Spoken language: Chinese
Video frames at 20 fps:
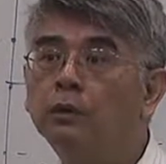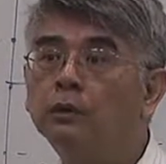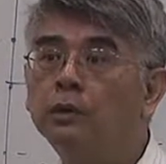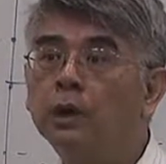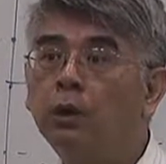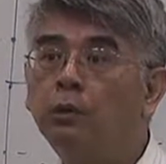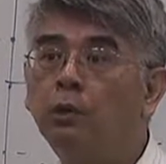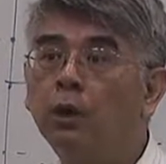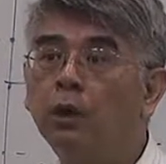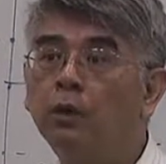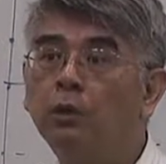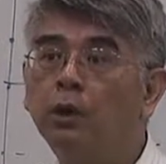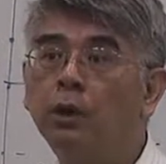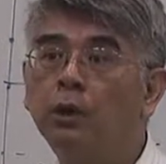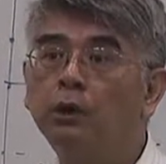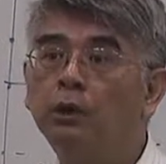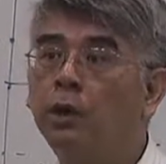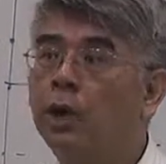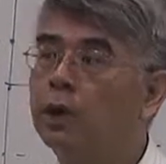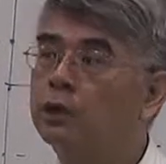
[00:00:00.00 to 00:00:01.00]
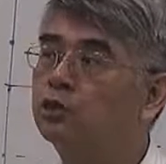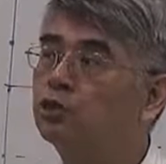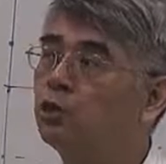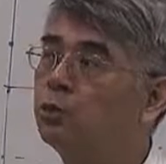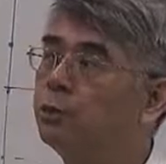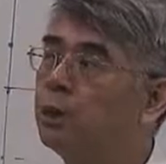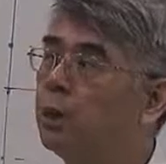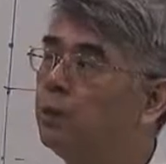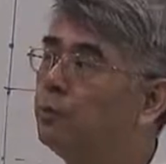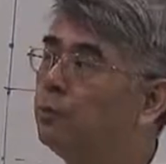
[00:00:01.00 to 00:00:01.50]
在回归里头，x
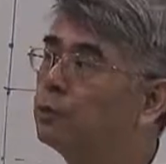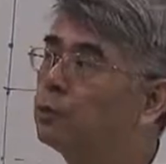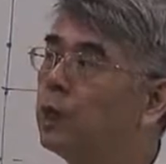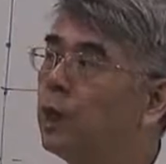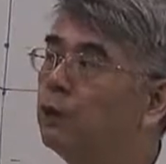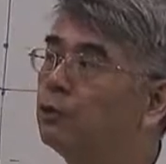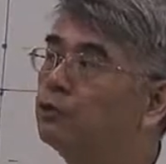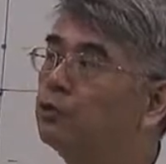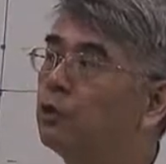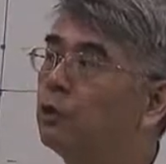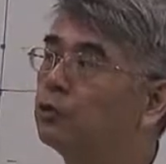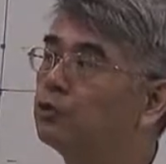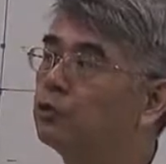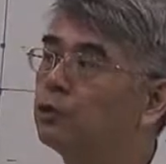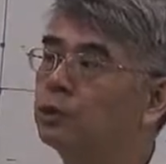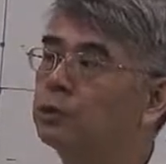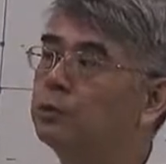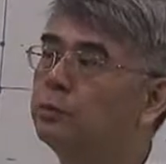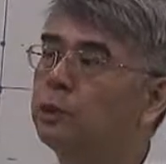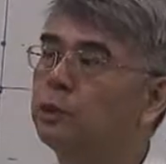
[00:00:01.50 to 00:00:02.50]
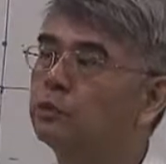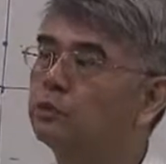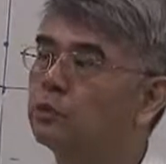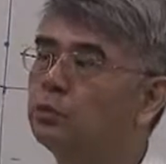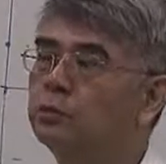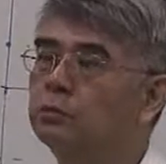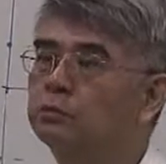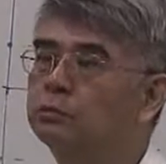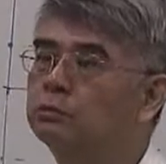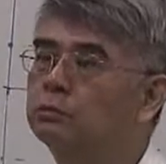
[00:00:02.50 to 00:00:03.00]
坐标不当做随机变
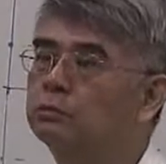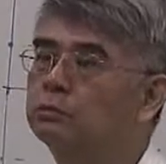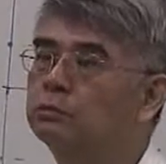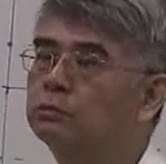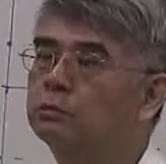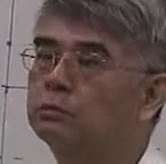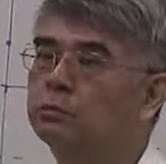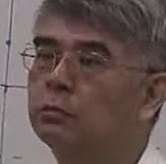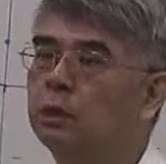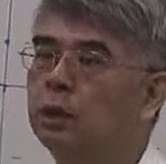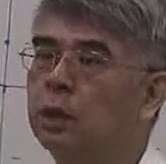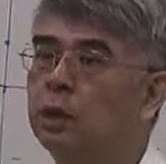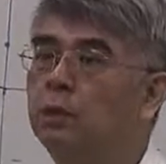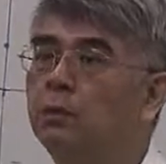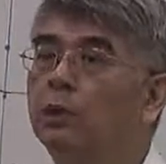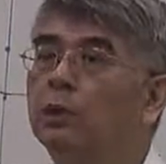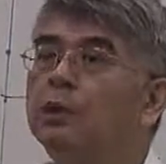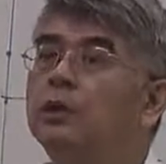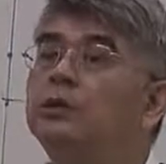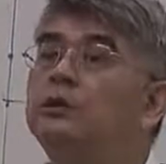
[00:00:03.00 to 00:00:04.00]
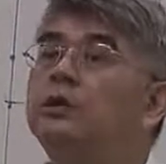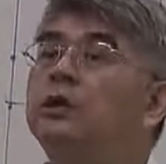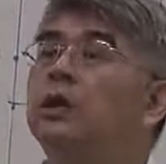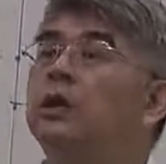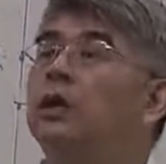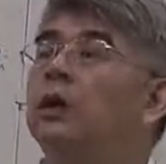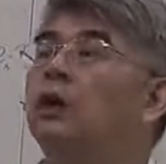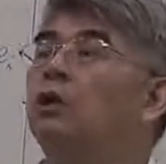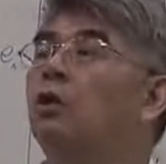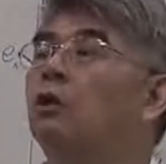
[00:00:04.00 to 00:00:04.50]
数，因为那是
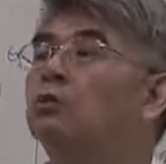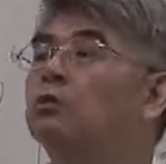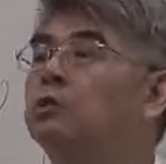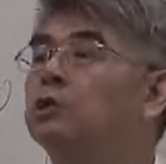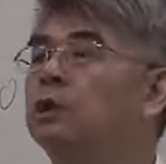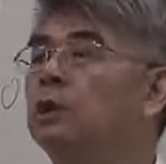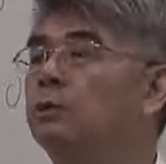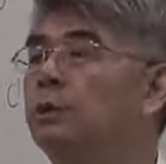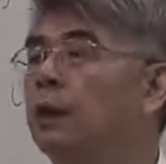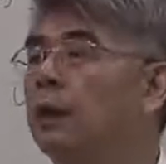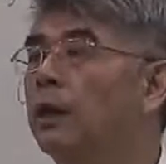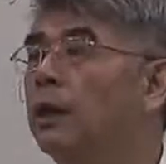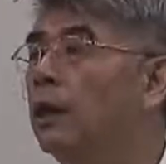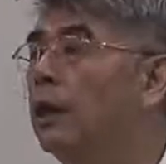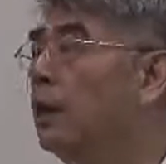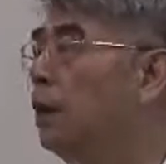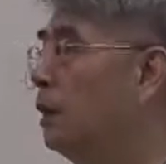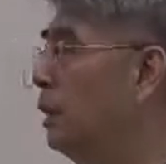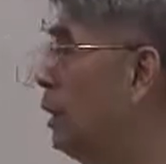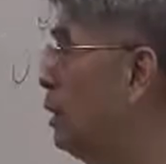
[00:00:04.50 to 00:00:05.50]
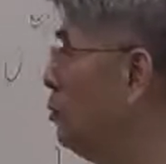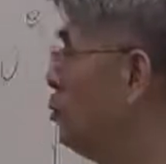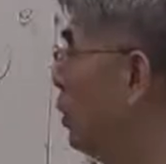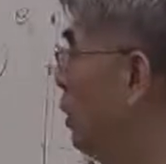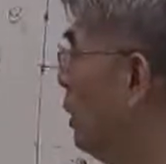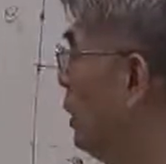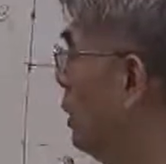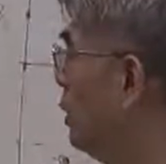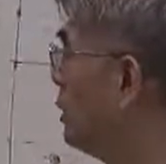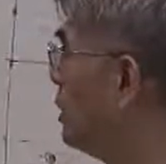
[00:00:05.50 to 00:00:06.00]
你可以控制的嘛。你
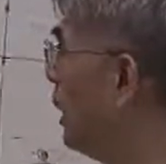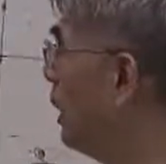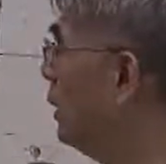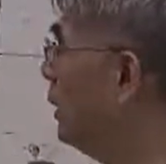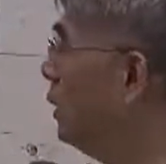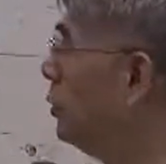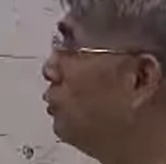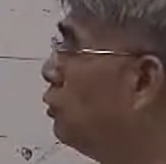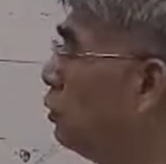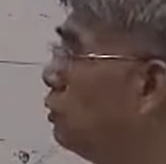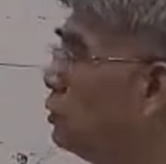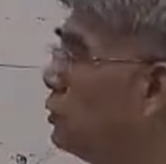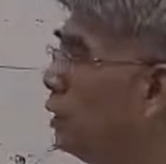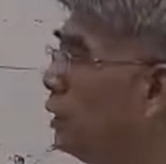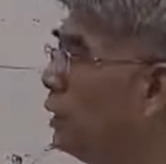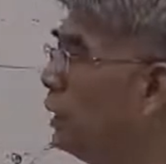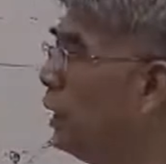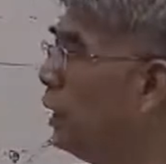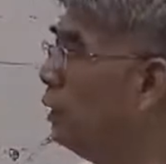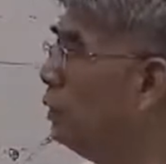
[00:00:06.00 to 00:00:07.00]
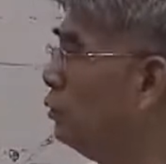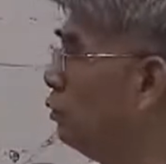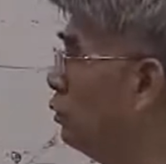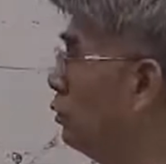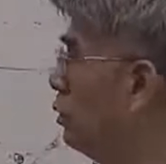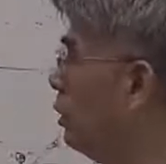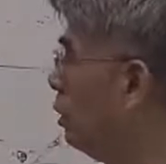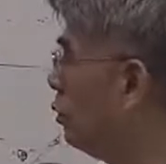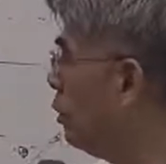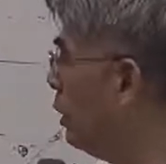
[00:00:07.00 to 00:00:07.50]
决定三点钟进来，
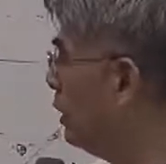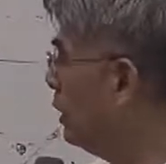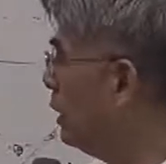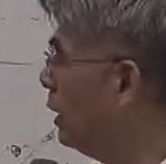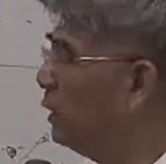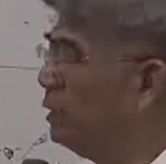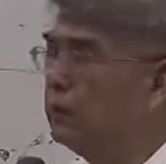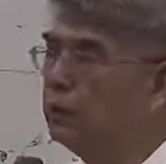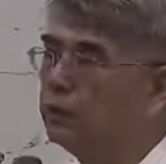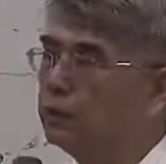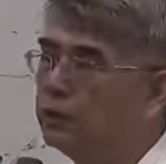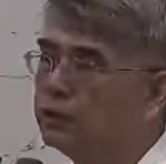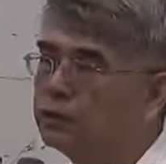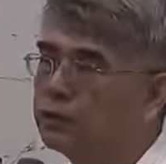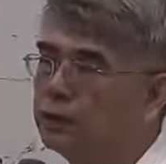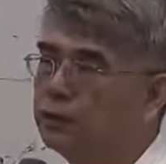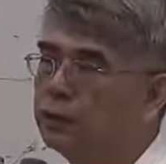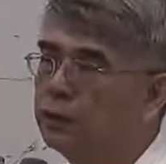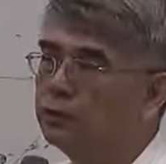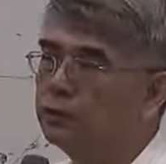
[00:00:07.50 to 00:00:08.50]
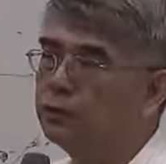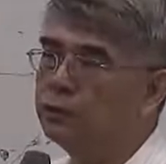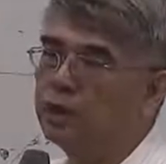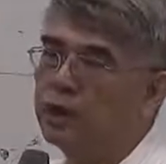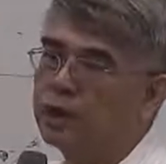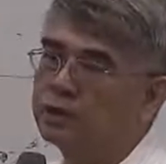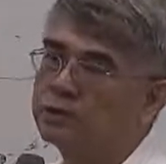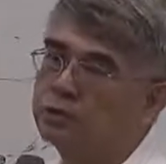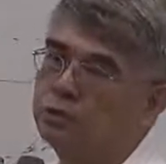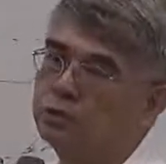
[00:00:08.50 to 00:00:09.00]
所以你观察点就在三点钟，你
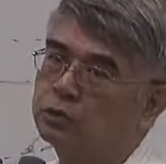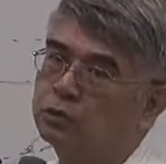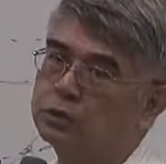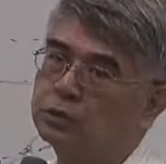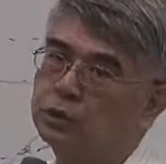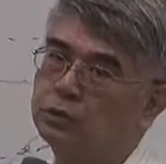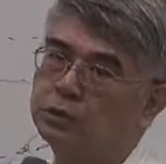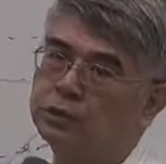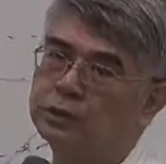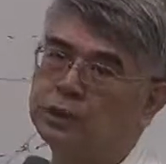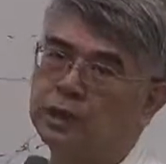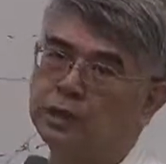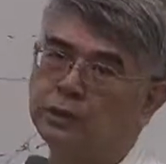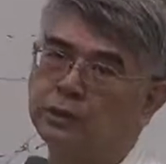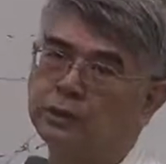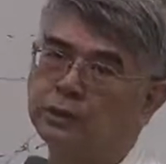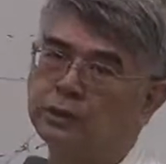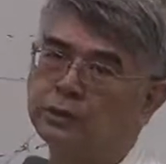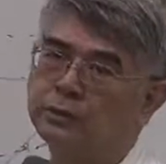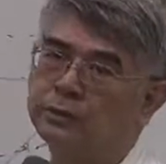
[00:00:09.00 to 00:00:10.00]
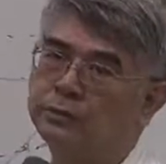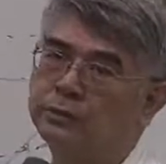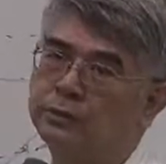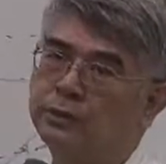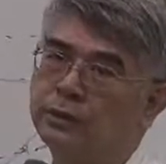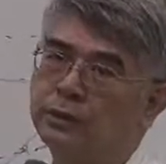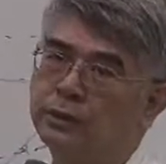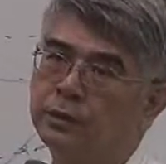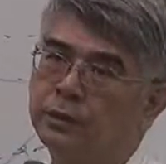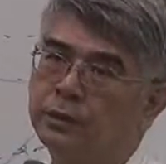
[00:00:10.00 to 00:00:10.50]
x 就是等于三呢，
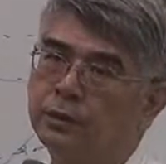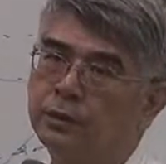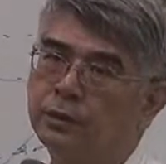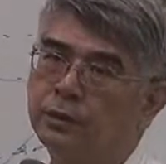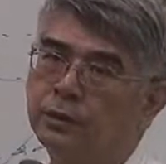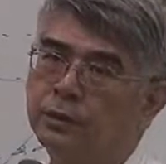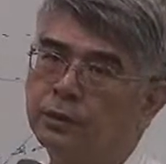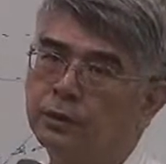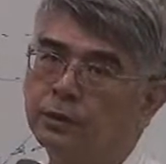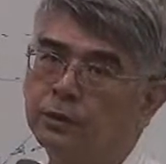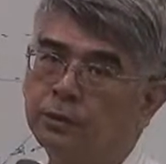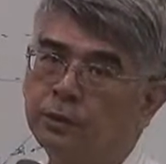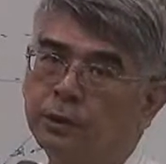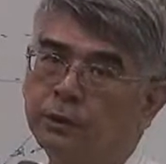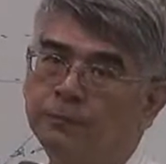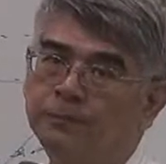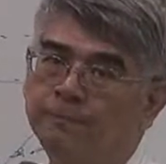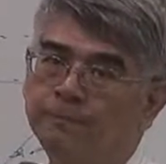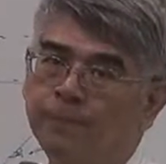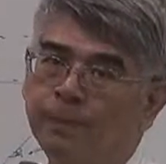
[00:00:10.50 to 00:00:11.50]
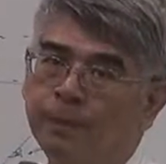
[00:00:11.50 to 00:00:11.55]
对不对？